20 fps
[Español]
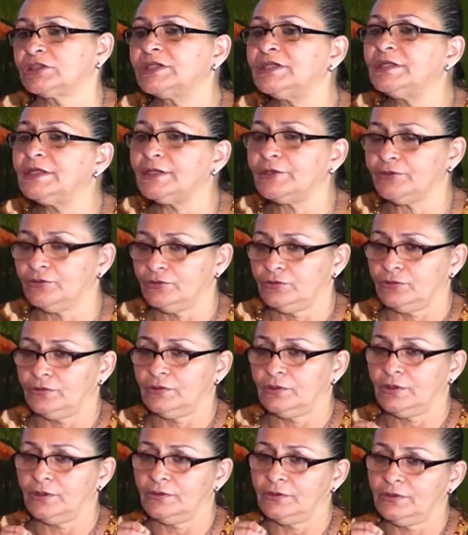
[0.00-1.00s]
quiero
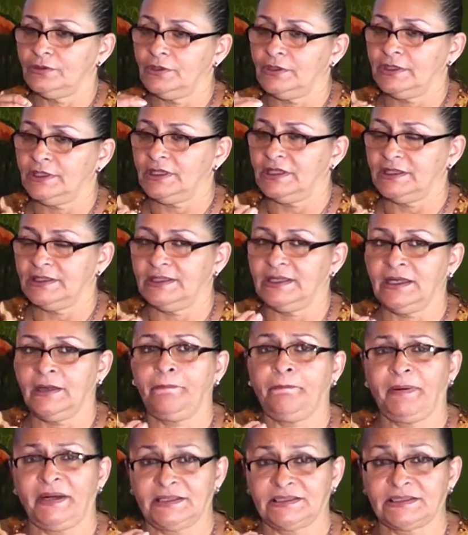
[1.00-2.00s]
eh,
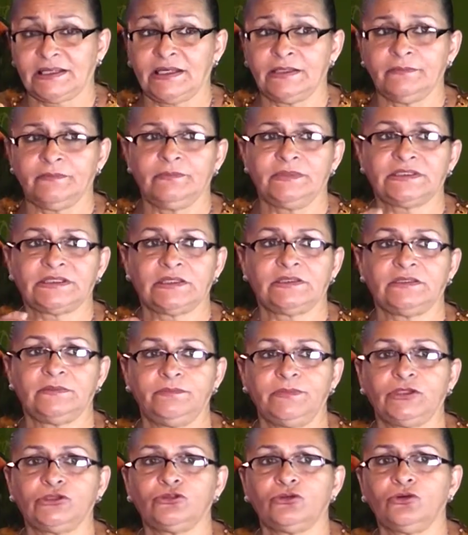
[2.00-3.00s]
expresar mis
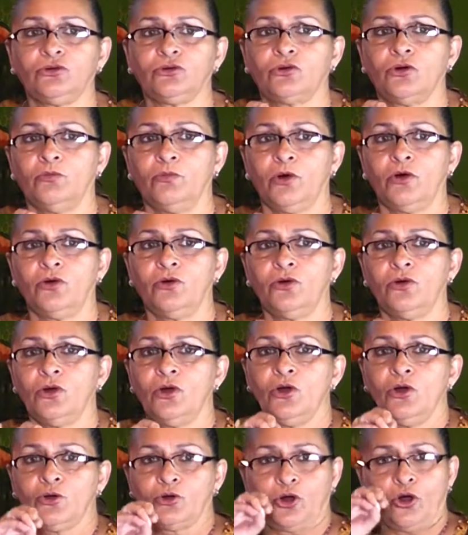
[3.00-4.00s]
sentimientos como,
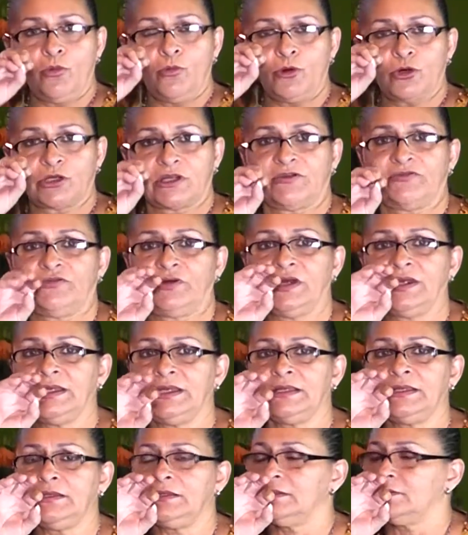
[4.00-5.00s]
como
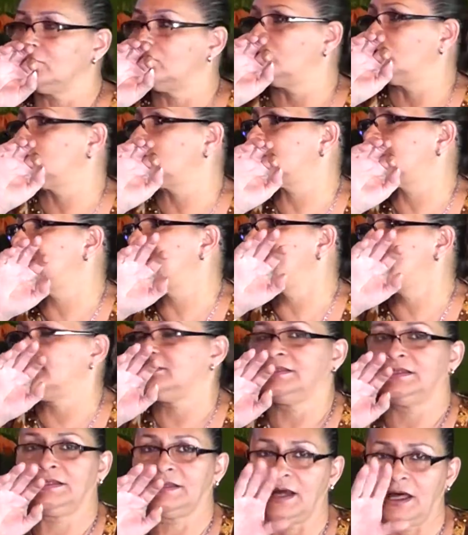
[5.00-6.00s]
Rafael Correa
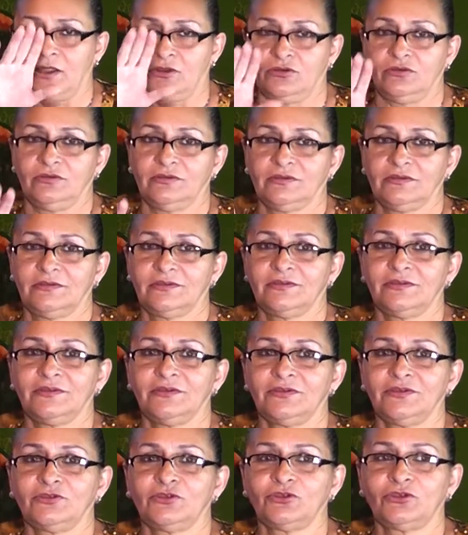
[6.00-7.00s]
Delgado.
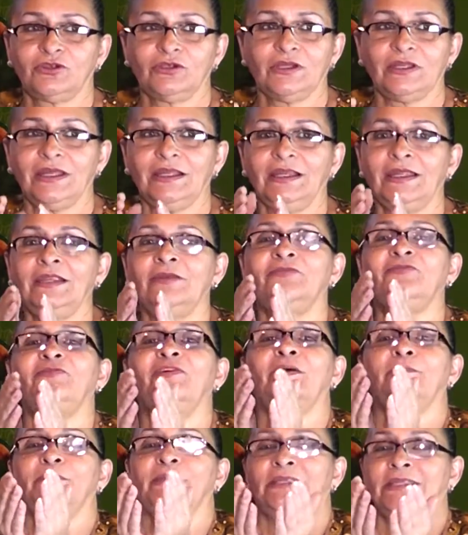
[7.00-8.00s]
Él el
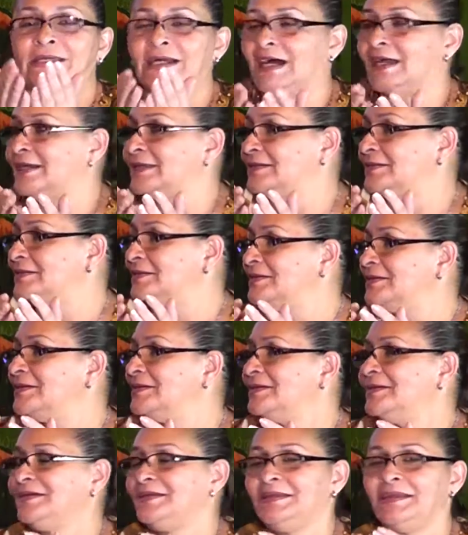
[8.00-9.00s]
familiar,
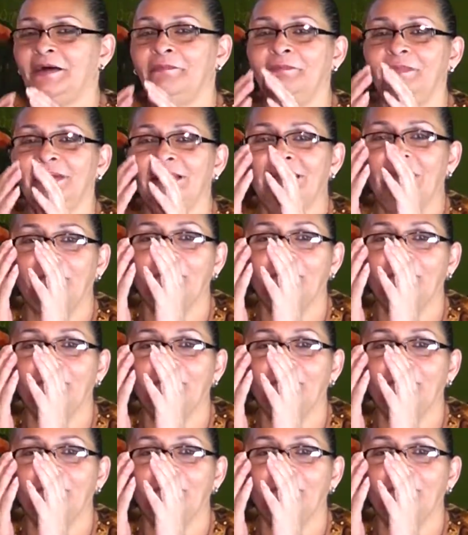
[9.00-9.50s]
el,